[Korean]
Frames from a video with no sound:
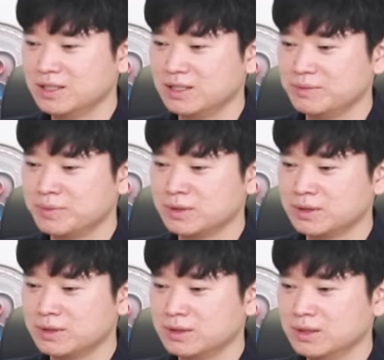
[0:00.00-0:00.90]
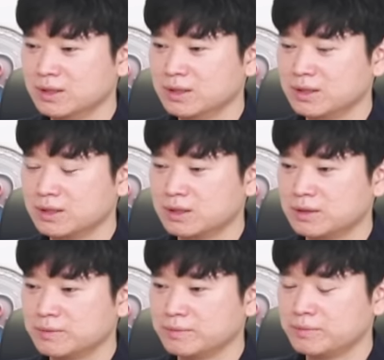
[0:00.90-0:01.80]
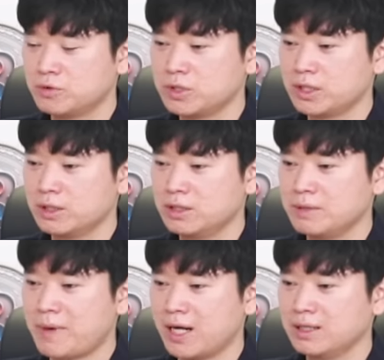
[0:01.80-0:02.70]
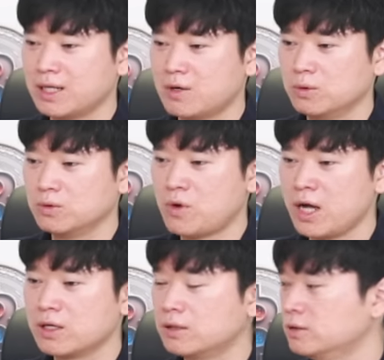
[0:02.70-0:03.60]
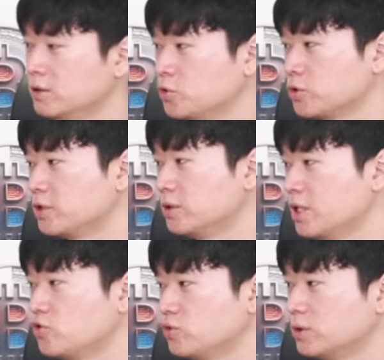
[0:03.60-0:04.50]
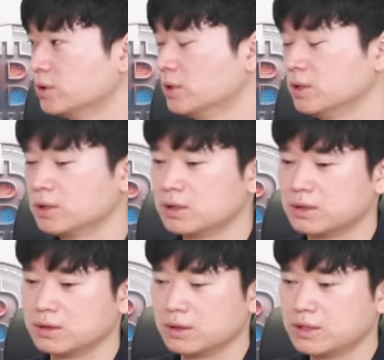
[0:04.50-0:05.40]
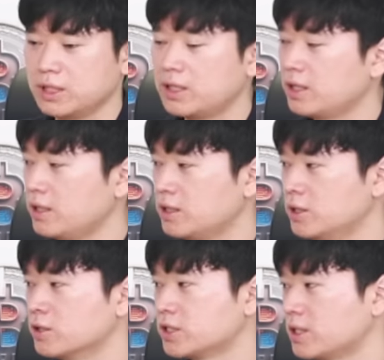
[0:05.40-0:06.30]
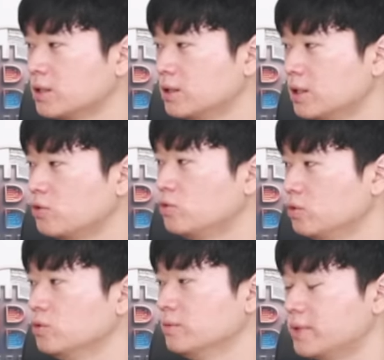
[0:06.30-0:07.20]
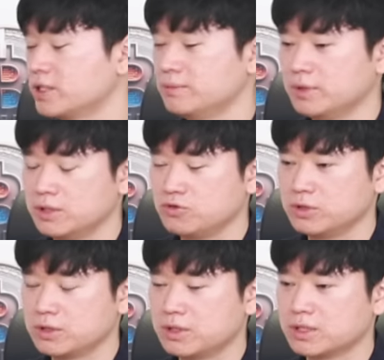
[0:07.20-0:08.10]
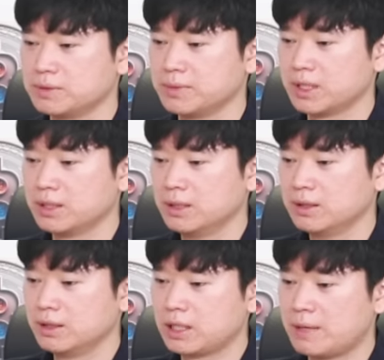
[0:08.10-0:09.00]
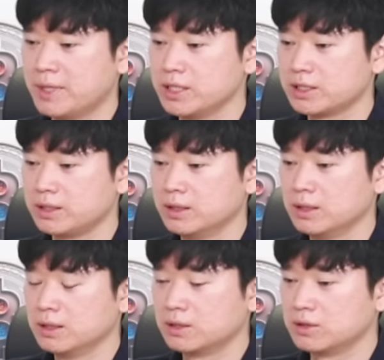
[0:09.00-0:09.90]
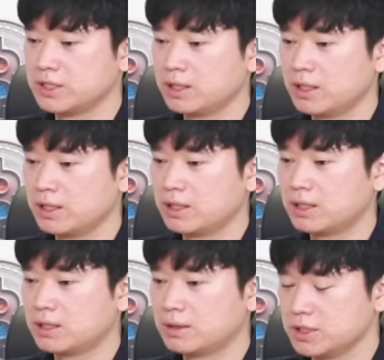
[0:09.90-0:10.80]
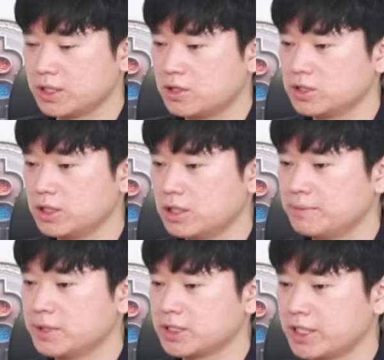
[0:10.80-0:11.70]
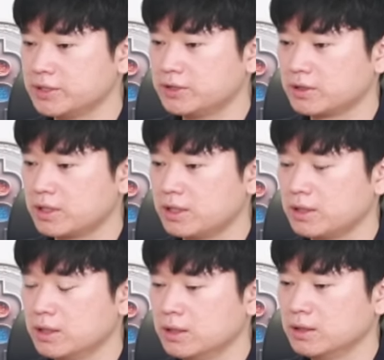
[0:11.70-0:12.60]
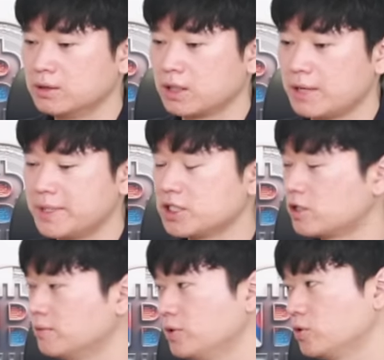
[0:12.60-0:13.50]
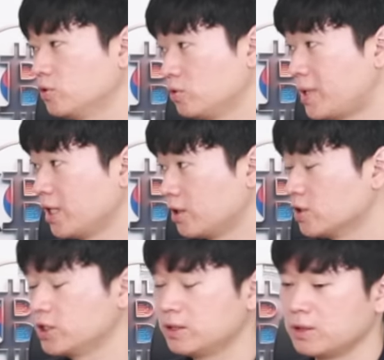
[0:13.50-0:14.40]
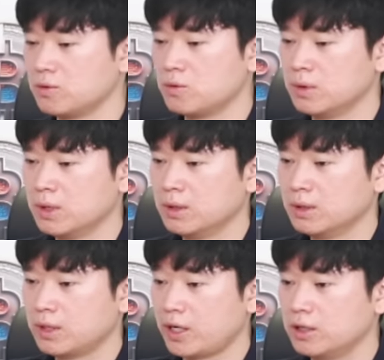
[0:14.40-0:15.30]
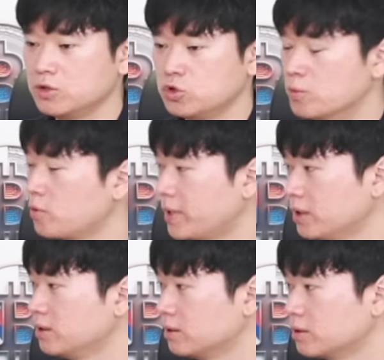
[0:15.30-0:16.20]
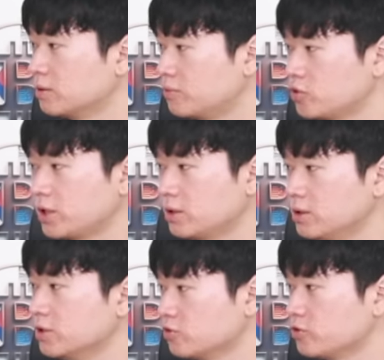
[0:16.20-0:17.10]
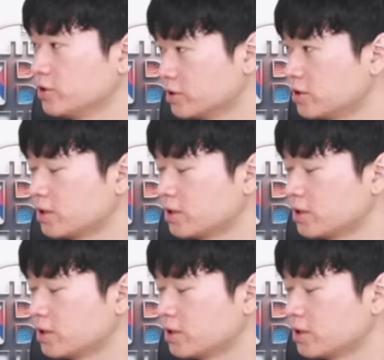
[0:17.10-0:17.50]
리플은 그런 프로젝트들이 많이 나오는 환경을 조성을 해주는 음. 그런 생태계의 기여자라고 말씀드릴 수 있을 것 같습니다. 다만 이제 그런 생태계가 커지게 되면 자연스럽게 그런 개발자 커뮤니티도 많이 커지게 되고 당연히 주목받는 그런 프로젝트는 있을 수 있을 것